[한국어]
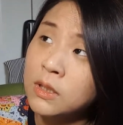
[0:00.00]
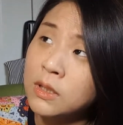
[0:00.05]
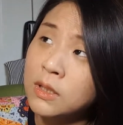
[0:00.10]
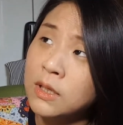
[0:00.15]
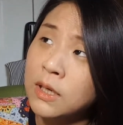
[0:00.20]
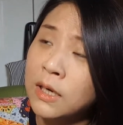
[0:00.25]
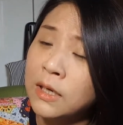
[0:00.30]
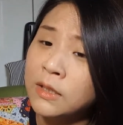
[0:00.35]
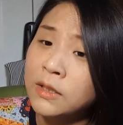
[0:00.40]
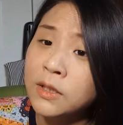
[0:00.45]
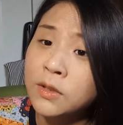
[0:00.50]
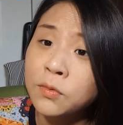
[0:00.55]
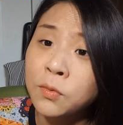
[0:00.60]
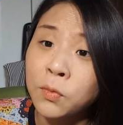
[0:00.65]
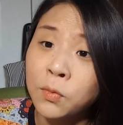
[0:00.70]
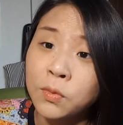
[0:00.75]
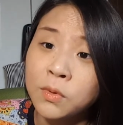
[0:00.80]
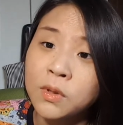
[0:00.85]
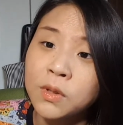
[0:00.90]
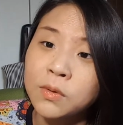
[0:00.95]
갈 때도
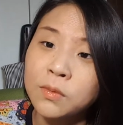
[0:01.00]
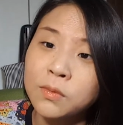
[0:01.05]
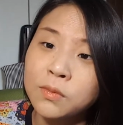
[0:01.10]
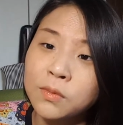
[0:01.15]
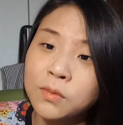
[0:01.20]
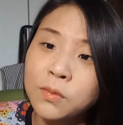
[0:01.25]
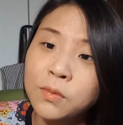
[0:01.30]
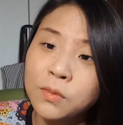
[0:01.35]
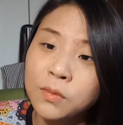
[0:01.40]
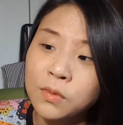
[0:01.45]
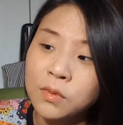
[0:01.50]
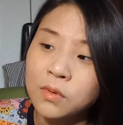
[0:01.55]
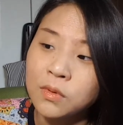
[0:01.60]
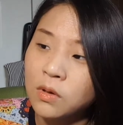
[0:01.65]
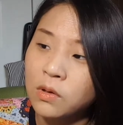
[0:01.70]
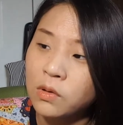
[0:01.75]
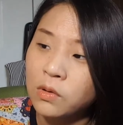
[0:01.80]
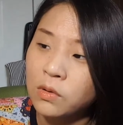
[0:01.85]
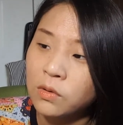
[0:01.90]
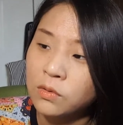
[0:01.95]
올 때고 또
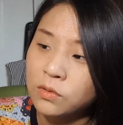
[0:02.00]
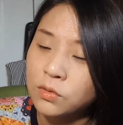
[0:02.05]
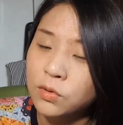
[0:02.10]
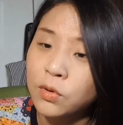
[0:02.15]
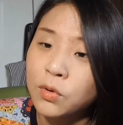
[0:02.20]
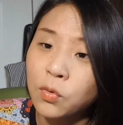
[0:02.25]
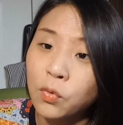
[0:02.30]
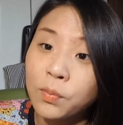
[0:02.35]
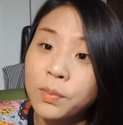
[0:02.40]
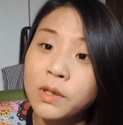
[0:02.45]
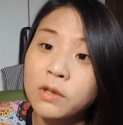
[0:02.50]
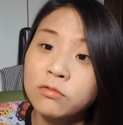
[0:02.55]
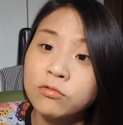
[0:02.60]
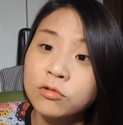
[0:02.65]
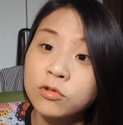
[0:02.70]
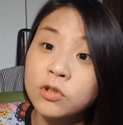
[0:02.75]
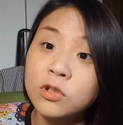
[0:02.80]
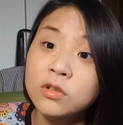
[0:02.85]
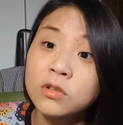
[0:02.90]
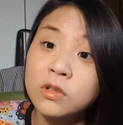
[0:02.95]
저희 오빠가
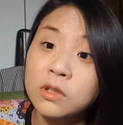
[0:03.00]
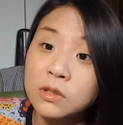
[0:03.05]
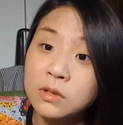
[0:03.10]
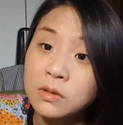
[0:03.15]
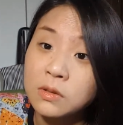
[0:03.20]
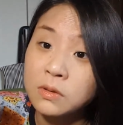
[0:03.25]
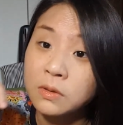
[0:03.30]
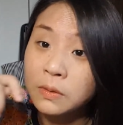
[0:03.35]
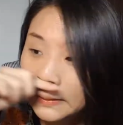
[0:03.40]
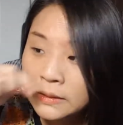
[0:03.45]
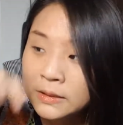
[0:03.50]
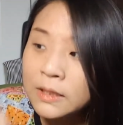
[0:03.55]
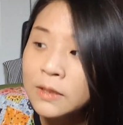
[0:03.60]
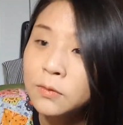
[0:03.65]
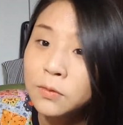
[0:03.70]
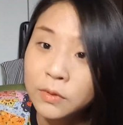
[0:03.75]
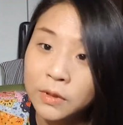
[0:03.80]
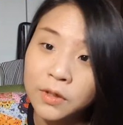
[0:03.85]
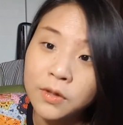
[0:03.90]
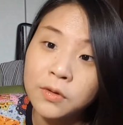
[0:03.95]
운전을 해서
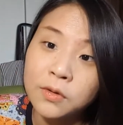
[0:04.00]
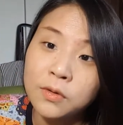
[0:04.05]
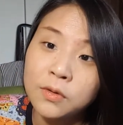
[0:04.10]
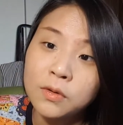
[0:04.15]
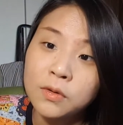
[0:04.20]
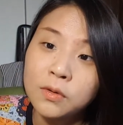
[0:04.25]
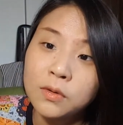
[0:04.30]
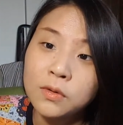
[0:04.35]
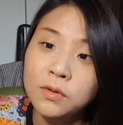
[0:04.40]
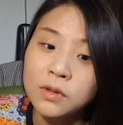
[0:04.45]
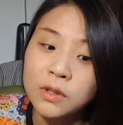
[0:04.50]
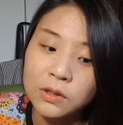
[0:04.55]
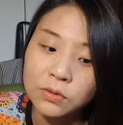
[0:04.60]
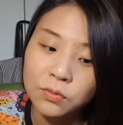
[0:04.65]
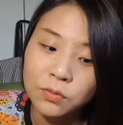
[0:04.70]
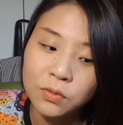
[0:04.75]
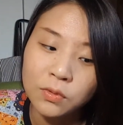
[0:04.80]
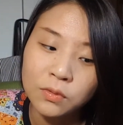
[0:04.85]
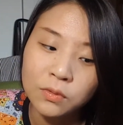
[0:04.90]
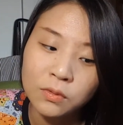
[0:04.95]
차로 데려다
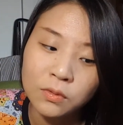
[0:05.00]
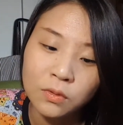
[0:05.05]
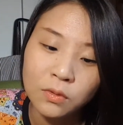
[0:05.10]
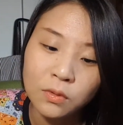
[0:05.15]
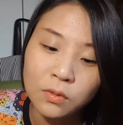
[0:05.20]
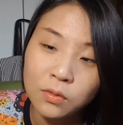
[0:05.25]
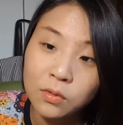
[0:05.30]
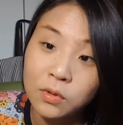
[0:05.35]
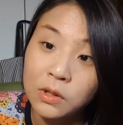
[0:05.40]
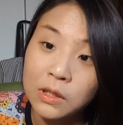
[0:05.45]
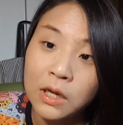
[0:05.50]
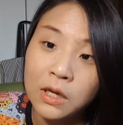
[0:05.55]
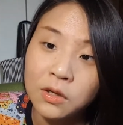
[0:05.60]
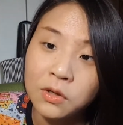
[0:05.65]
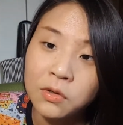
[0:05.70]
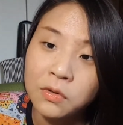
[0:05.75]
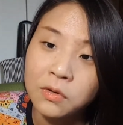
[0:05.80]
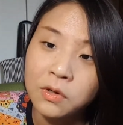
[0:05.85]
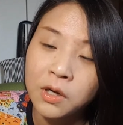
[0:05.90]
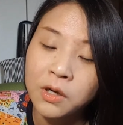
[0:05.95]
줬던 걸로 다
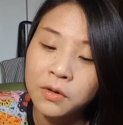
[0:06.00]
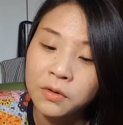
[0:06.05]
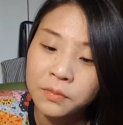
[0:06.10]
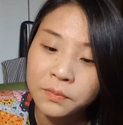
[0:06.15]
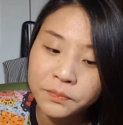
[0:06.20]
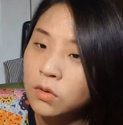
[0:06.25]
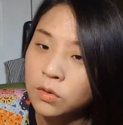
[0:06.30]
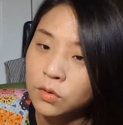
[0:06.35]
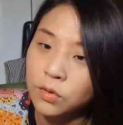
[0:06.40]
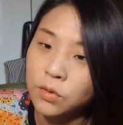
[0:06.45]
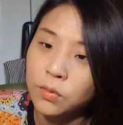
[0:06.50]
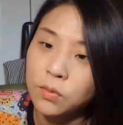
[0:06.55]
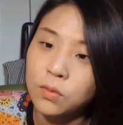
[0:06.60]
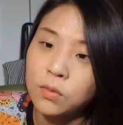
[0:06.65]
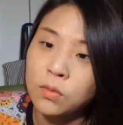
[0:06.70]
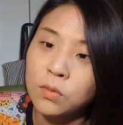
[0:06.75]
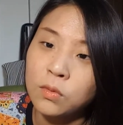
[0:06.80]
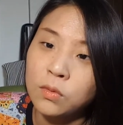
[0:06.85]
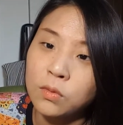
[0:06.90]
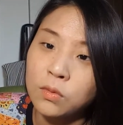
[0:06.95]
기억을 해요.
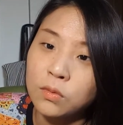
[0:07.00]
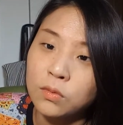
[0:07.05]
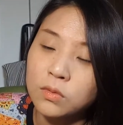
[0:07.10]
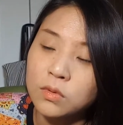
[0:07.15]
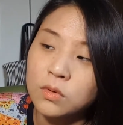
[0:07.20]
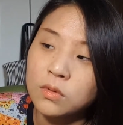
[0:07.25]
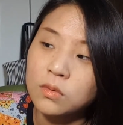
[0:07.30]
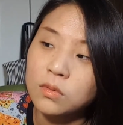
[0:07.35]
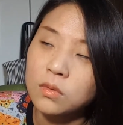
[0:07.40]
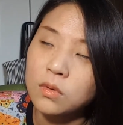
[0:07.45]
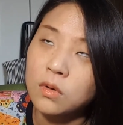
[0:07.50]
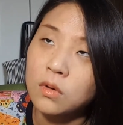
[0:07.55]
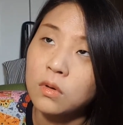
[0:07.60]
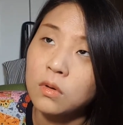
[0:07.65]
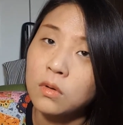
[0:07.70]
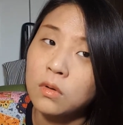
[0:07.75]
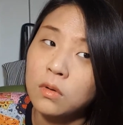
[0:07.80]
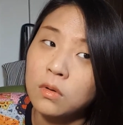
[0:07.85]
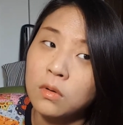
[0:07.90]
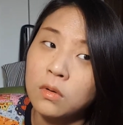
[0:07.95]
그리고
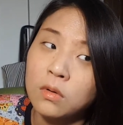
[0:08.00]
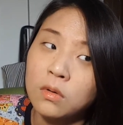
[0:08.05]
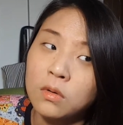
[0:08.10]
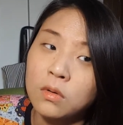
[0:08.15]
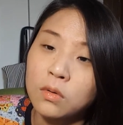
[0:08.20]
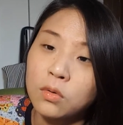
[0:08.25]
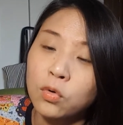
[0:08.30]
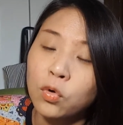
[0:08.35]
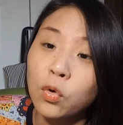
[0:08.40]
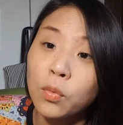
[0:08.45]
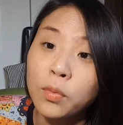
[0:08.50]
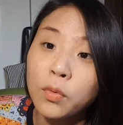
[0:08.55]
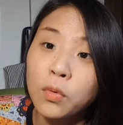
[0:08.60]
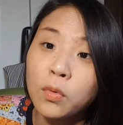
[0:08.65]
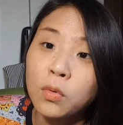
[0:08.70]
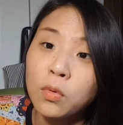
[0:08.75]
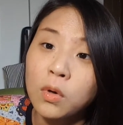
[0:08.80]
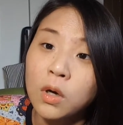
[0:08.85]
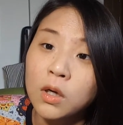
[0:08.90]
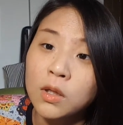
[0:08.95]

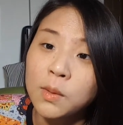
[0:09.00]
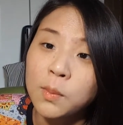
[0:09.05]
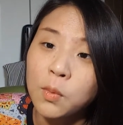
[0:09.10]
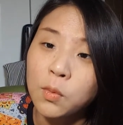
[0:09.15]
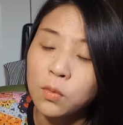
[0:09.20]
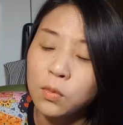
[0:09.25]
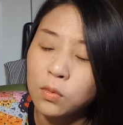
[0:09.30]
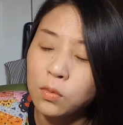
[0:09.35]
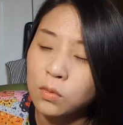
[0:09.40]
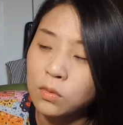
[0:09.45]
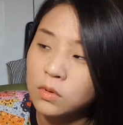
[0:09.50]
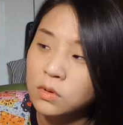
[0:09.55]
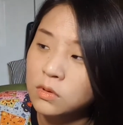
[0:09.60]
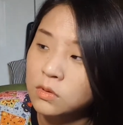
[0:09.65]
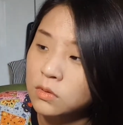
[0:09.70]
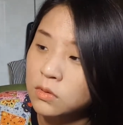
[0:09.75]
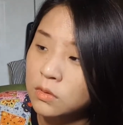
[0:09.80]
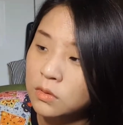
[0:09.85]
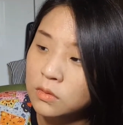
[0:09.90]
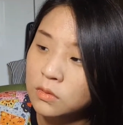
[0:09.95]
교복 안 입고
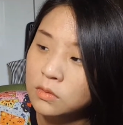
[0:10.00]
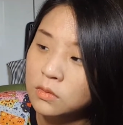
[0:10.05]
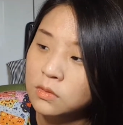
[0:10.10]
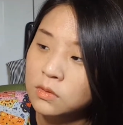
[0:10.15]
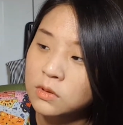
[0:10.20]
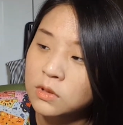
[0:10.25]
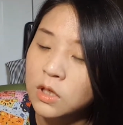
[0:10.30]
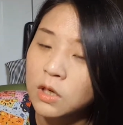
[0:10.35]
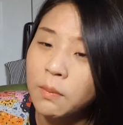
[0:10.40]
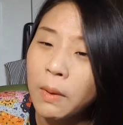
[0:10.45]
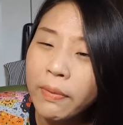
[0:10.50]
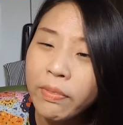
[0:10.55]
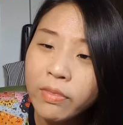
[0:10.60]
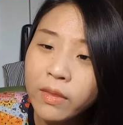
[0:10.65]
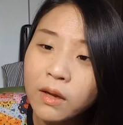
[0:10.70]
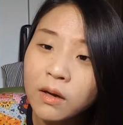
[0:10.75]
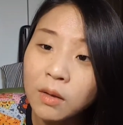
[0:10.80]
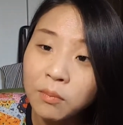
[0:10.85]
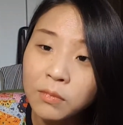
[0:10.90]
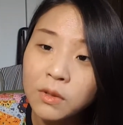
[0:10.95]
제가
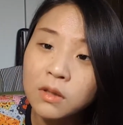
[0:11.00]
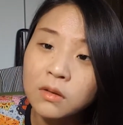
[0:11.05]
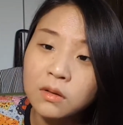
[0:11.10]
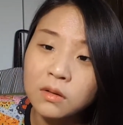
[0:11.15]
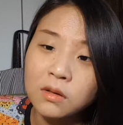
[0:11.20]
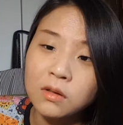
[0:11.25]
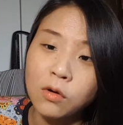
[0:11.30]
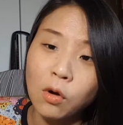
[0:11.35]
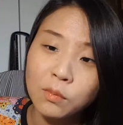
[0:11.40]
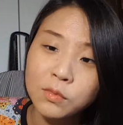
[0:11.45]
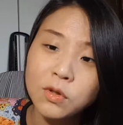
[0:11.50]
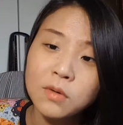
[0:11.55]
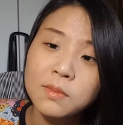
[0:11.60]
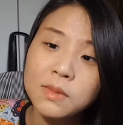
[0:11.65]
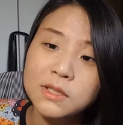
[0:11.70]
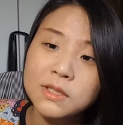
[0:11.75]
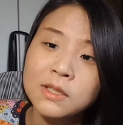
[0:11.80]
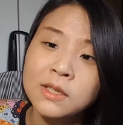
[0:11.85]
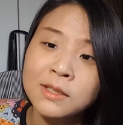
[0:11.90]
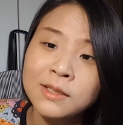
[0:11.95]
맨날 입는 검정
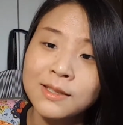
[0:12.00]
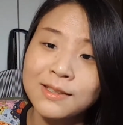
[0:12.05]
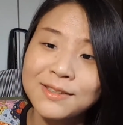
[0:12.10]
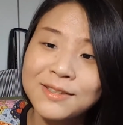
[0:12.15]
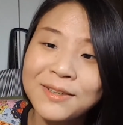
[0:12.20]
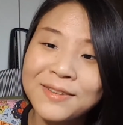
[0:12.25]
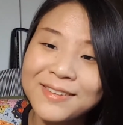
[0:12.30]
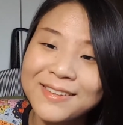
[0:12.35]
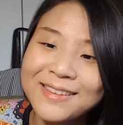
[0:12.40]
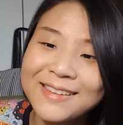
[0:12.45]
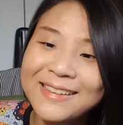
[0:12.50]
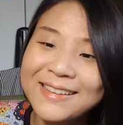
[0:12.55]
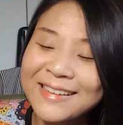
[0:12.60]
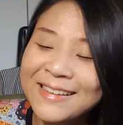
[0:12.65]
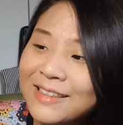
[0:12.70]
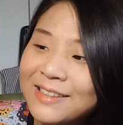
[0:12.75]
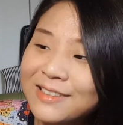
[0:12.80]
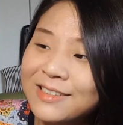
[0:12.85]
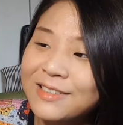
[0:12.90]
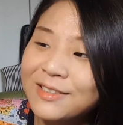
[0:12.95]
바지가 하나 있었는데
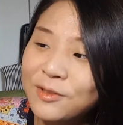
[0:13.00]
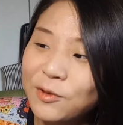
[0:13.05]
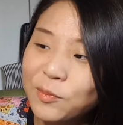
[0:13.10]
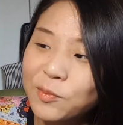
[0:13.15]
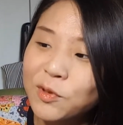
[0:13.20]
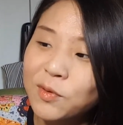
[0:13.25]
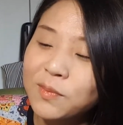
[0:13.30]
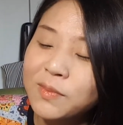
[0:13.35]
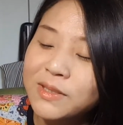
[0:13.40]
그 검정